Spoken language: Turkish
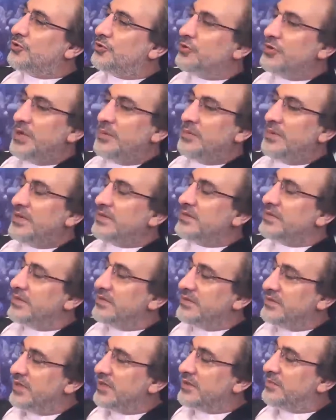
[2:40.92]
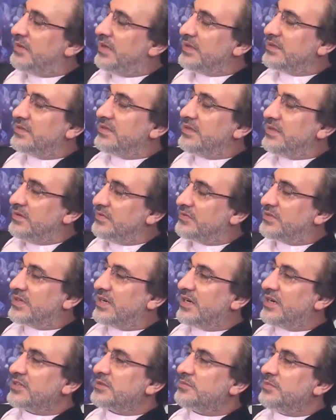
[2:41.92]
kötülemek, yermek,
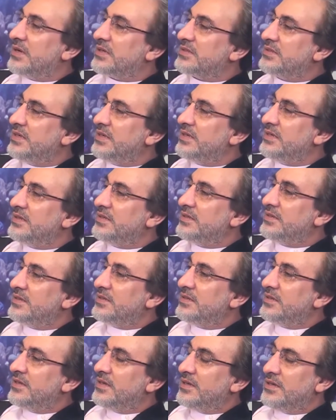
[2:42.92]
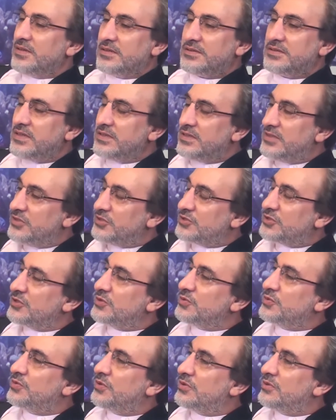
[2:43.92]
iftira atmak değil, senin
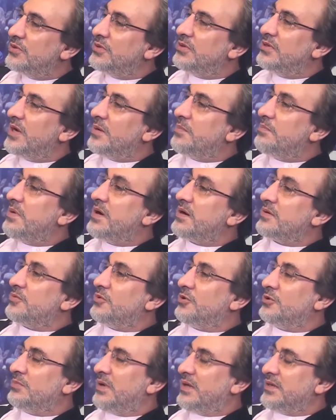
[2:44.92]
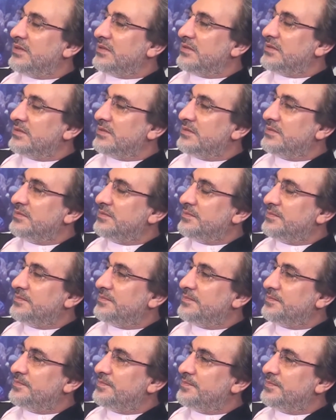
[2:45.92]
işin gönül yapmak olmalıdır.
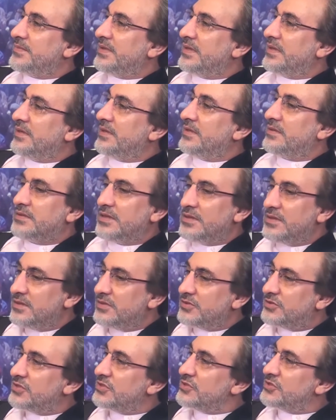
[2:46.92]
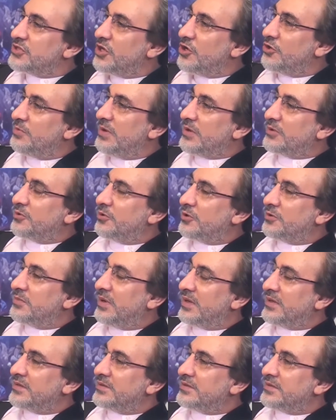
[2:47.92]
Senin işin sevmek
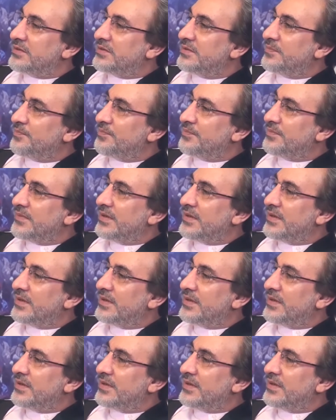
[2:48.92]
olmalıdır.